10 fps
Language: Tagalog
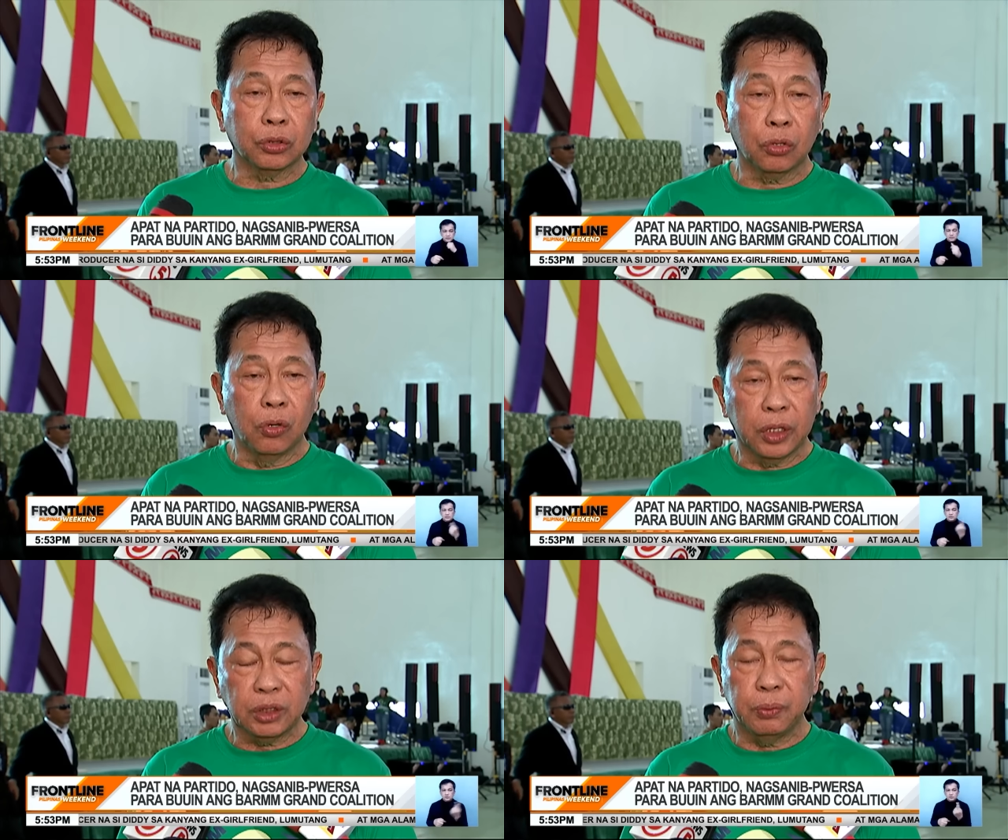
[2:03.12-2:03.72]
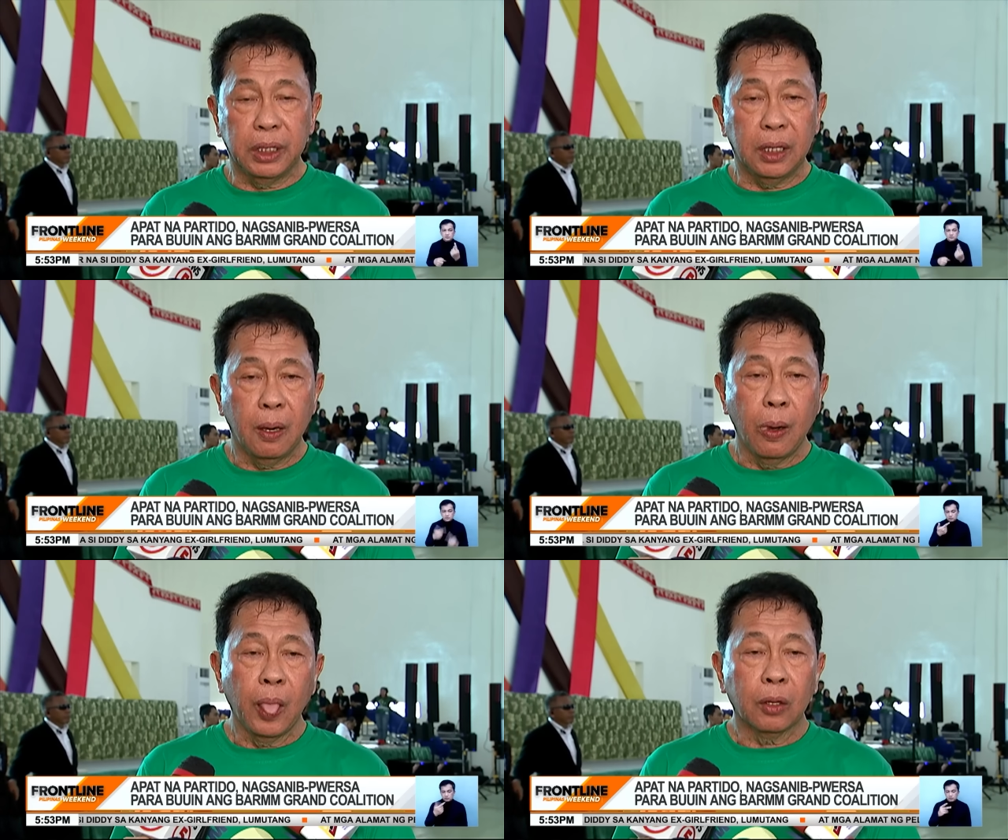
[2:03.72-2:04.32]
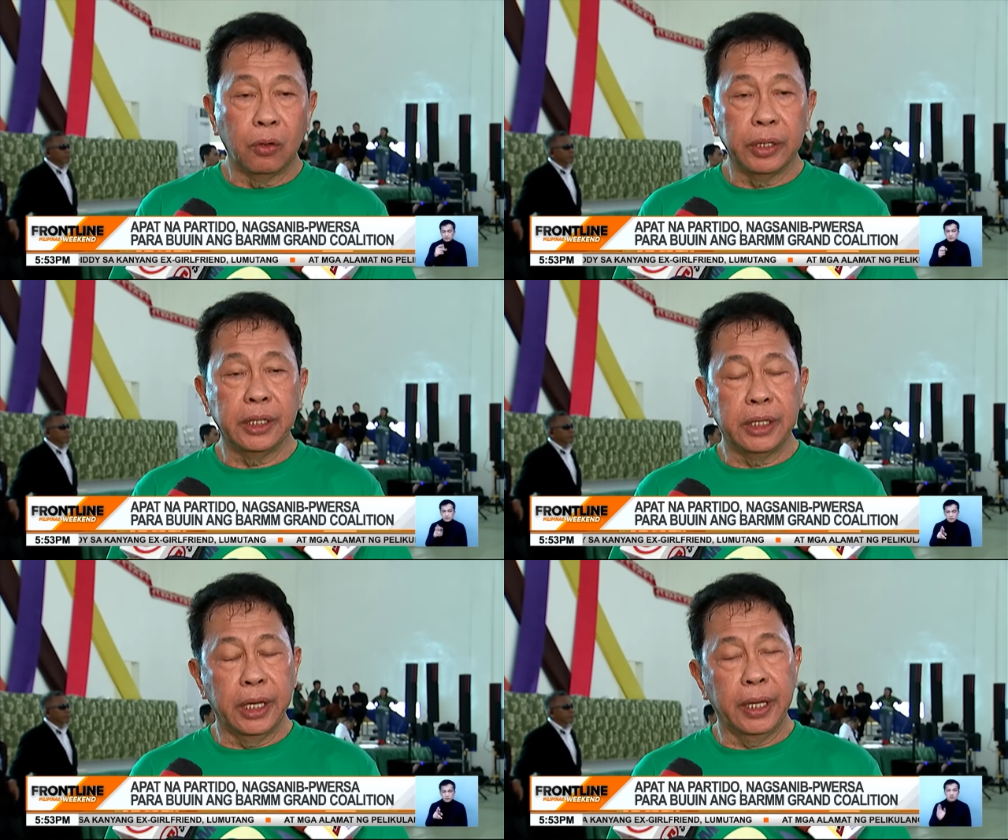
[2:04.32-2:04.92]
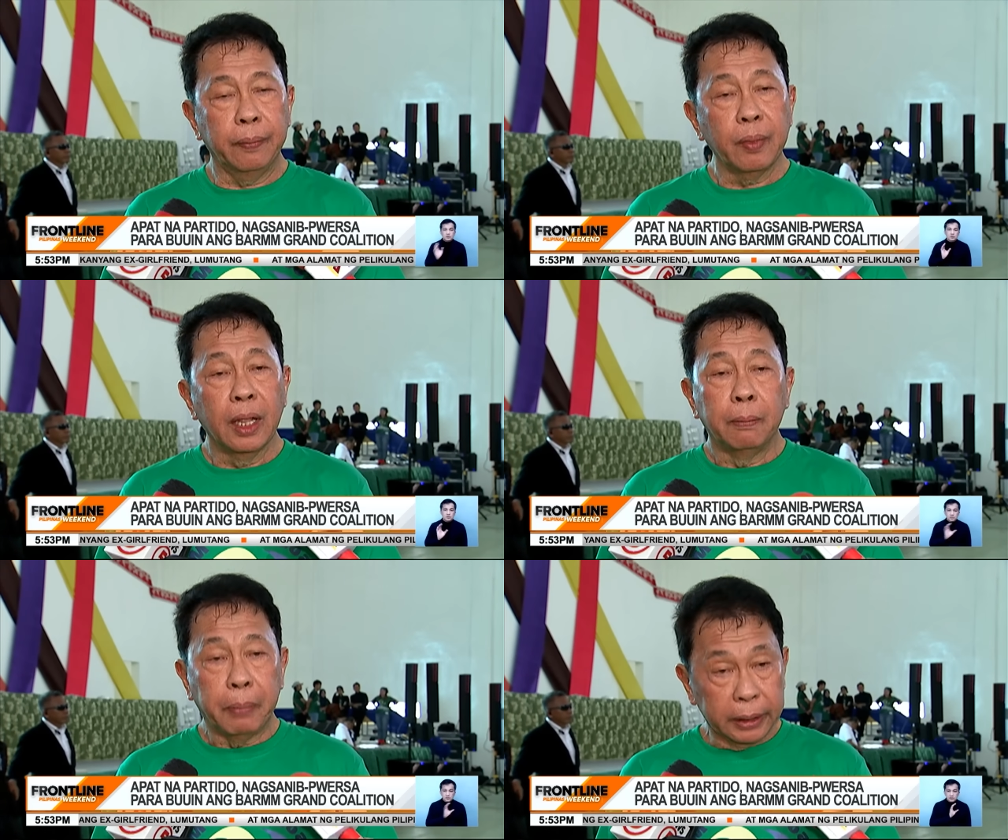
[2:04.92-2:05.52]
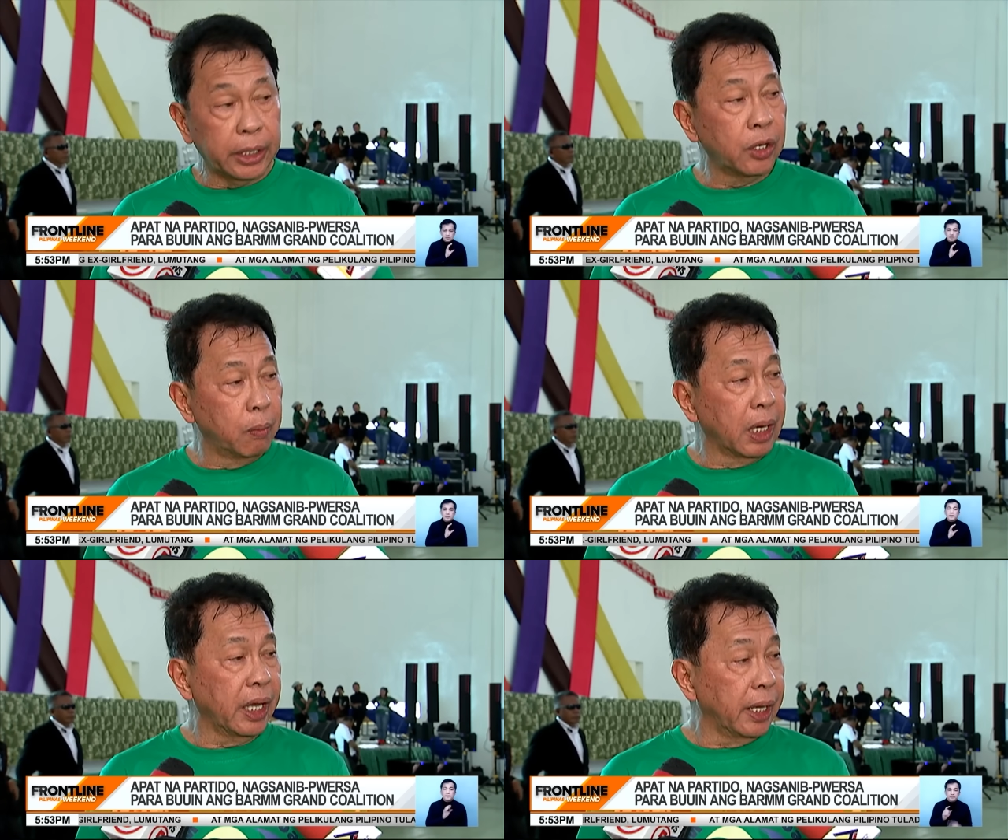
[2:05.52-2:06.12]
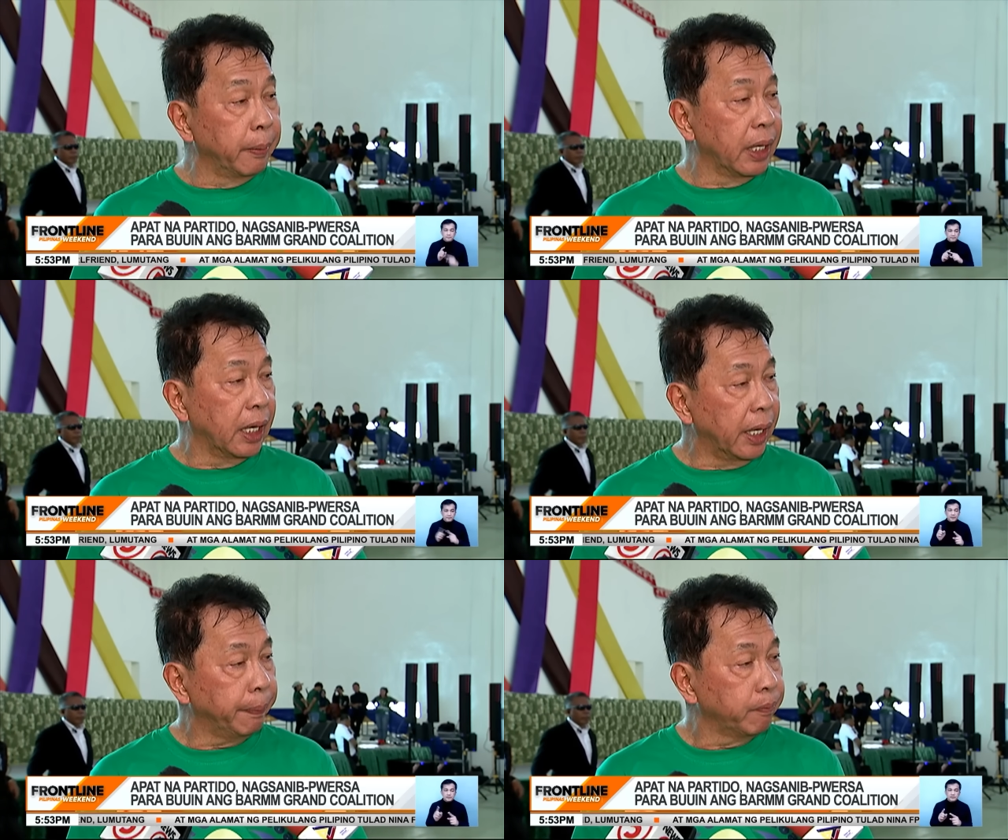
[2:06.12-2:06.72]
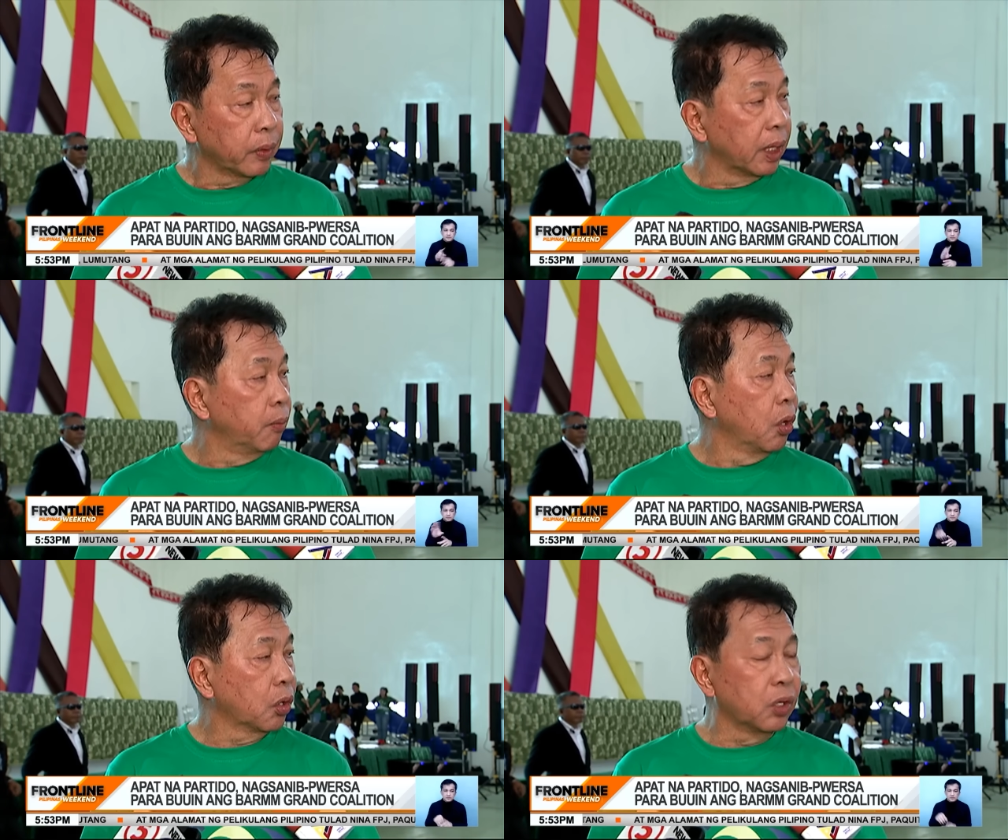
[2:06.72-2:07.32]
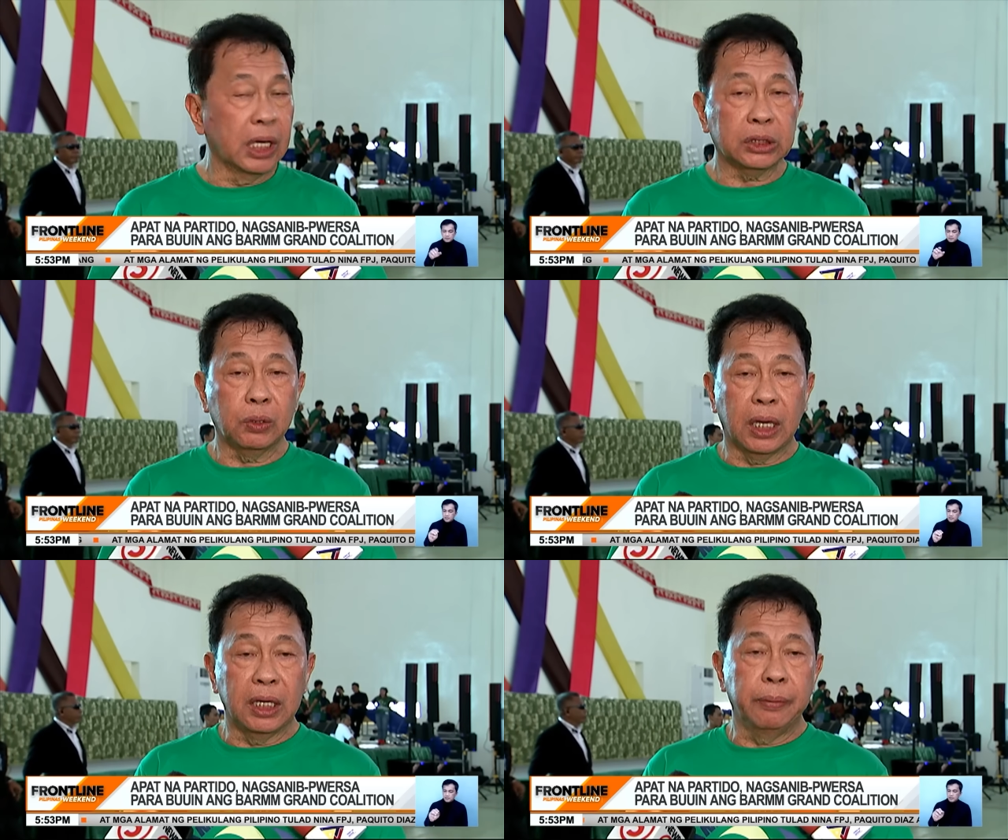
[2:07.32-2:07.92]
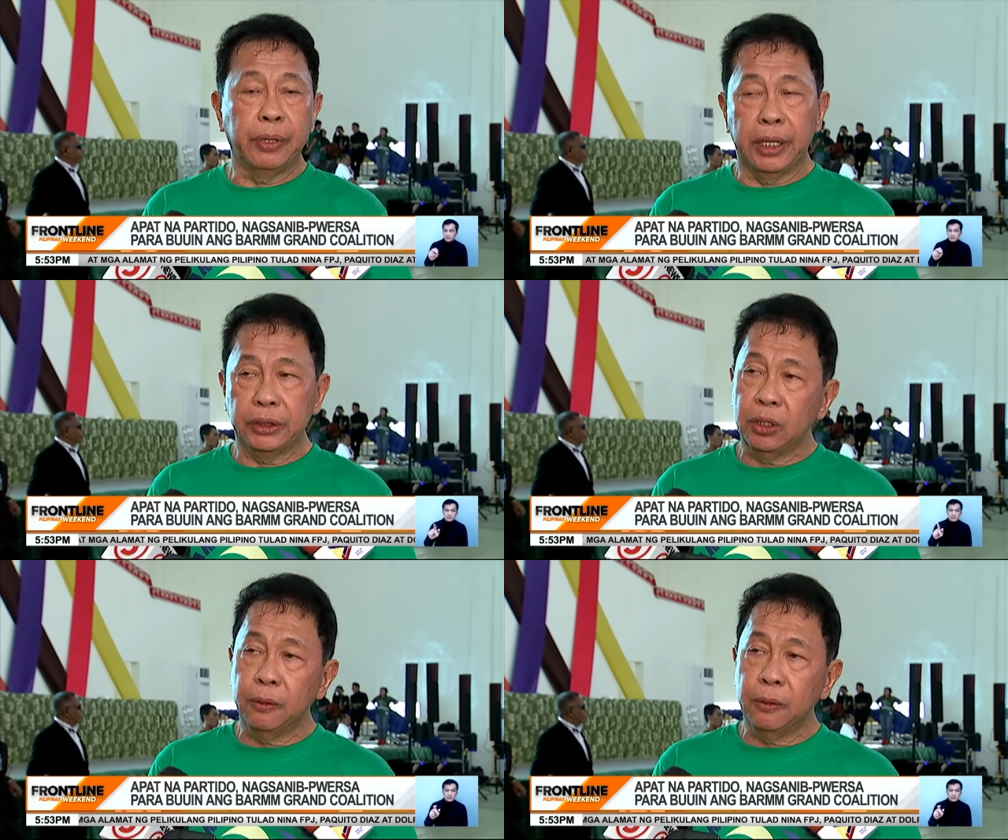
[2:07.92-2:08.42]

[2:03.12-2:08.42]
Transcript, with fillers: congressmen, kung hindi, pati yung mga MNLF, the Moro National Liberation